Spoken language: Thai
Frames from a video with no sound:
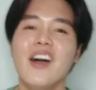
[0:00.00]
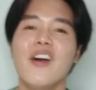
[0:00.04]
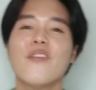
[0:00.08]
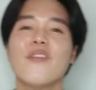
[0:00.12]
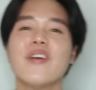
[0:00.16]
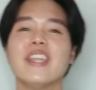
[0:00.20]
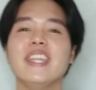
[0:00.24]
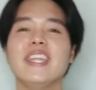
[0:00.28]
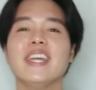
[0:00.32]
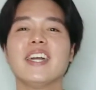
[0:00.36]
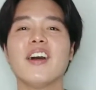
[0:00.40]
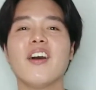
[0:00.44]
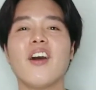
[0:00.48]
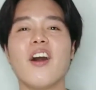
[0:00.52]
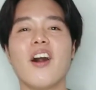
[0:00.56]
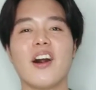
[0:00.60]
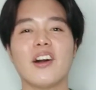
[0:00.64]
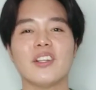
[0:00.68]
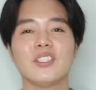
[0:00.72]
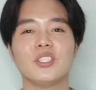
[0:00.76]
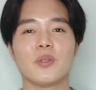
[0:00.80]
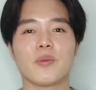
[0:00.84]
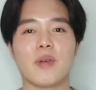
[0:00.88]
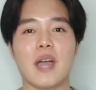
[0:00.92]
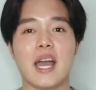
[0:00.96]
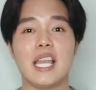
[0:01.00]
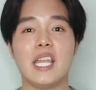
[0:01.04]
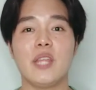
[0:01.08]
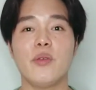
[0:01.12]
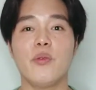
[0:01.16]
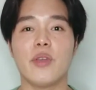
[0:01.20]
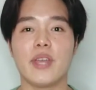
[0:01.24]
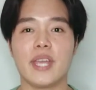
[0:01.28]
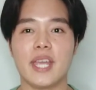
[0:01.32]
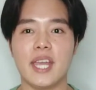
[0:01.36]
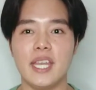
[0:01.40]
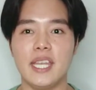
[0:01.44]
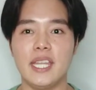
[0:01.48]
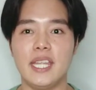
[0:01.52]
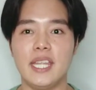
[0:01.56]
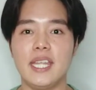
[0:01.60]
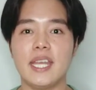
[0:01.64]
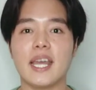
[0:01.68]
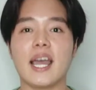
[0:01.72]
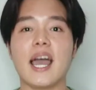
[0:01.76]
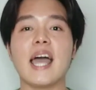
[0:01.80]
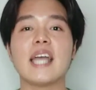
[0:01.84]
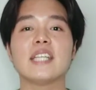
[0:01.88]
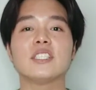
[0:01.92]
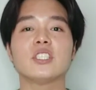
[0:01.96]
วันนี้ก็ขอจบการรีวิวแค่นี้
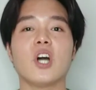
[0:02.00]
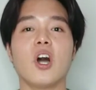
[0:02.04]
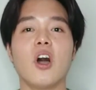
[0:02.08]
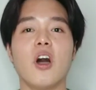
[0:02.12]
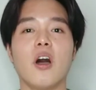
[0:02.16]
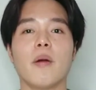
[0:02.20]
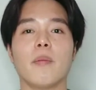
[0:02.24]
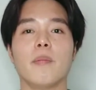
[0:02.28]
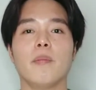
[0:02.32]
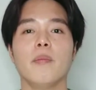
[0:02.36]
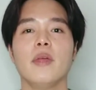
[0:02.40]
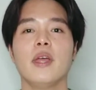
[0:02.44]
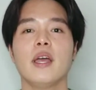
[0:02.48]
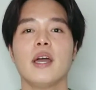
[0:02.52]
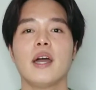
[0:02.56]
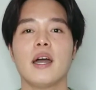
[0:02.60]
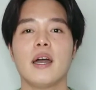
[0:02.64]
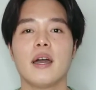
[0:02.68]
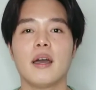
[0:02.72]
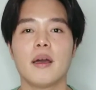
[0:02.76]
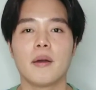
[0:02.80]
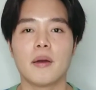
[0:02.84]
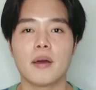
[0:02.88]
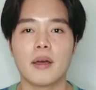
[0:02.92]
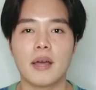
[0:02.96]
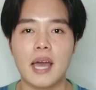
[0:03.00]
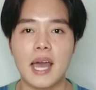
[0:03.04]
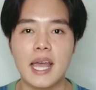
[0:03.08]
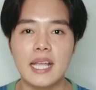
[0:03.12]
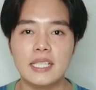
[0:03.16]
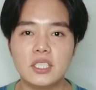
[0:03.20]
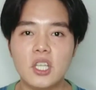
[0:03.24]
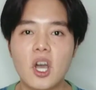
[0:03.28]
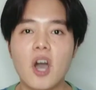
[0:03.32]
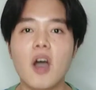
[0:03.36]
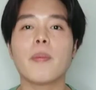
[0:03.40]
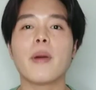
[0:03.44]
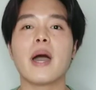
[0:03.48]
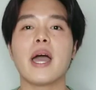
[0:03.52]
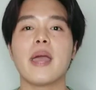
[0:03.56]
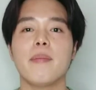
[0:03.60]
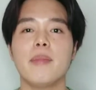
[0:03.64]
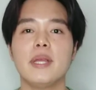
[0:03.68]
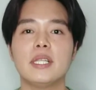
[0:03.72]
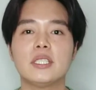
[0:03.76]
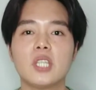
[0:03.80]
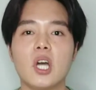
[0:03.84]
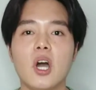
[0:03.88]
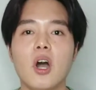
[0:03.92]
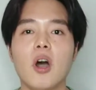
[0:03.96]
ใครชอบ ใครชอบใคร
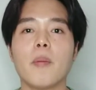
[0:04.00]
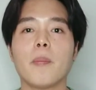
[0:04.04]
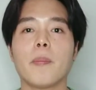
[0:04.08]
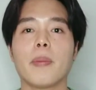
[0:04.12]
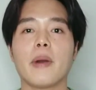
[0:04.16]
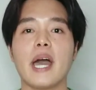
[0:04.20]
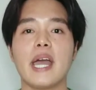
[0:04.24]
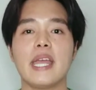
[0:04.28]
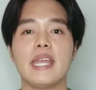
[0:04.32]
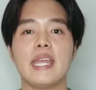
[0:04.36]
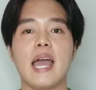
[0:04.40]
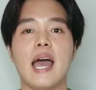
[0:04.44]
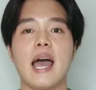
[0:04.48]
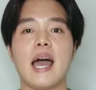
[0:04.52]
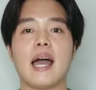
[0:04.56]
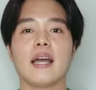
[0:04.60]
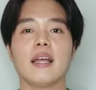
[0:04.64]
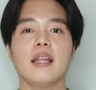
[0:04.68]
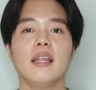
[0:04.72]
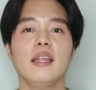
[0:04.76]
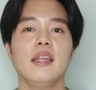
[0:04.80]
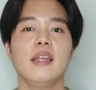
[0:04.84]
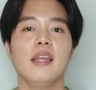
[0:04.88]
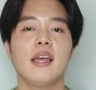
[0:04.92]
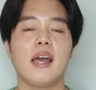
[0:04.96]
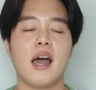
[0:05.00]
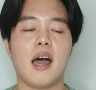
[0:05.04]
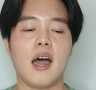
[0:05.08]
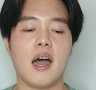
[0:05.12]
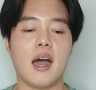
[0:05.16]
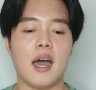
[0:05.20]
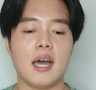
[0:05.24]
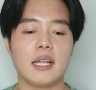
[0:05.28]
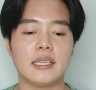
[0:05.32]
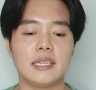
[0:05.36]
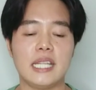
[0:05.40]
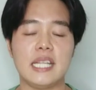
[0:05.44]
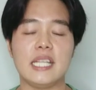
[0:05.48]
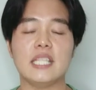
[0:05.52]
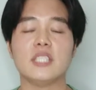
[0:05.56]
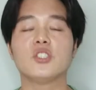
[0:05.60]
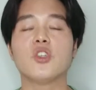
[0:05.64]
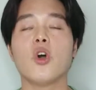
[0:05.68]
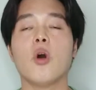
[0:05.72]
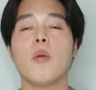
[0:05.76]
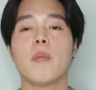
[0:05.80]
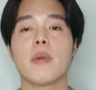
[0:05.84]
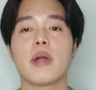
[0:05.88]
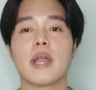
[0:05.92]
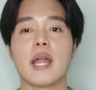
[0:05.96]
ไม่ชอบใครอยากติช
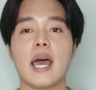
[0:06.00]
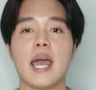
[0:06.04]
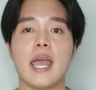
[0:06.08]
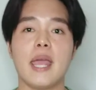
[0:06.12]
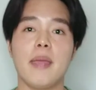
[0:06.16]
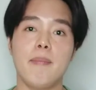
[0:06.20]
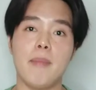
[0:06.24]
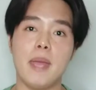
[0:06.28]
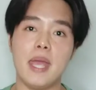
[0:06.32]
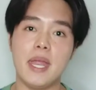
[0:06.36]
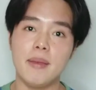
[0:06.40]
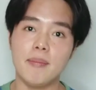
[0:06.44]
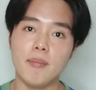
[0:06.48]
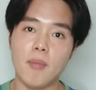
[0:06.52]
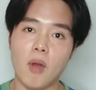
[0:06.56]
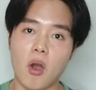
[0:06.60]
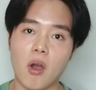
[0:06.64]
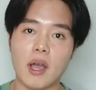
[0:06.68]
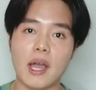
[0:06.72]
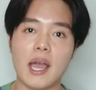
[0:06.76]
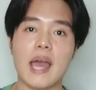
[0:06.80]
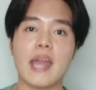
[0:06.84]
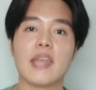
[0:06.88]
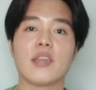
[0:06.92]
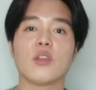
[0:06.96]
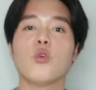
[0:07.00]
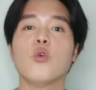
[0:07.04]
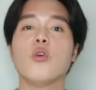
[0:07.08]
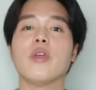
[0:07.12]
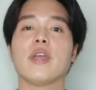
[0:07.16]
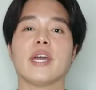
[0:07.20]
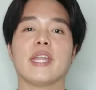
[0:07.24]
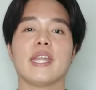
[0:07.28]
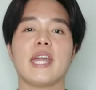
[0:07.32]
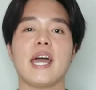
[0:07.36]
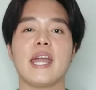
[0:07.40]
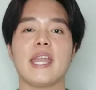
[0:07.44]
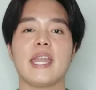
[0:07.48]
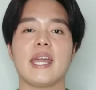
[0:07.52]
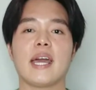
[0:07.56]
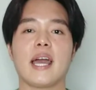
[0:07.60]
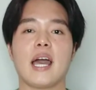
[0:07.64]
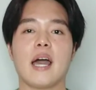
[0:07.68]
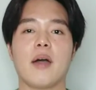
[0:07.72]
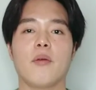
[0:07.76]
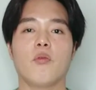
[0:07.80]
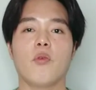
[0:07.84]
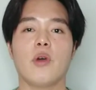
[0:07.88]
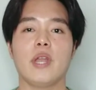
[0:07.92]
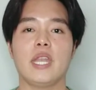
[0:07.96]
มอะไรเน้นบอกกันคุยกันได้นะค
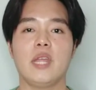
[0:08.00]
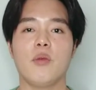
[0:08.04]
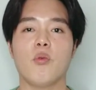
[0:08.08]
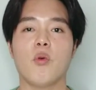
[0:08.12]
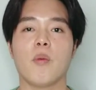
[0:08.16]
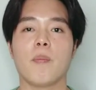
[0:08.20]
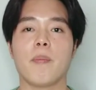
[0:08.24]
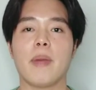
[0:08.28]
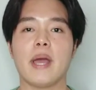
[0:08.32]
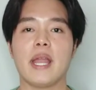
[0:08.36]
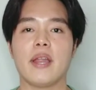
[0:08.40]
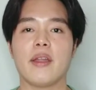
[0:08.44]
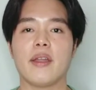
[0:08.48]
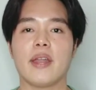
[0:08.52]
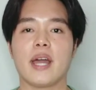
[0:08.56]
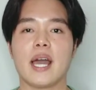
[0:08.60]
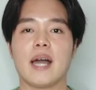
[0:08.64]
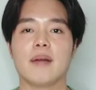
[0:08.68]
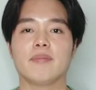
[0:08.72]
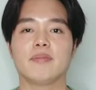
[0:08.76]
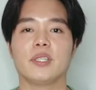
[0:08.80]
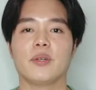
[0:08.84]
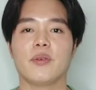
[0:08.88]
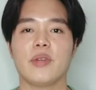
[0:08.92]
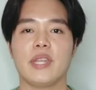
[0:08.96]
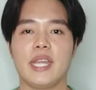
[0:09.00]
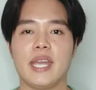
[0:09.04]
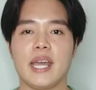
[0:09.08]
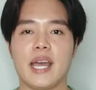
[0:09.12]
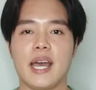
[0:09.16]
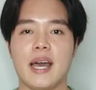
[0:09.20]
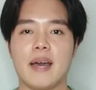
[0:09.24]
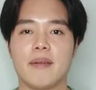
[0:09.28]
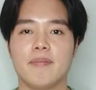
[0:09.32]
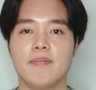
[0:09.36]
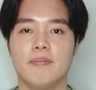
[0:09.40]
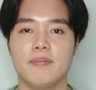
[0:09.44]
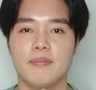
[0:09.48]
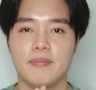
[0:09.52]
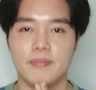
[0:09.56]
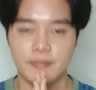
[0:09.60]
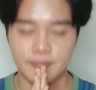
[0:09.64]
รับ วันนี้ผมไปแล้วนะครับ สวัสดีครับ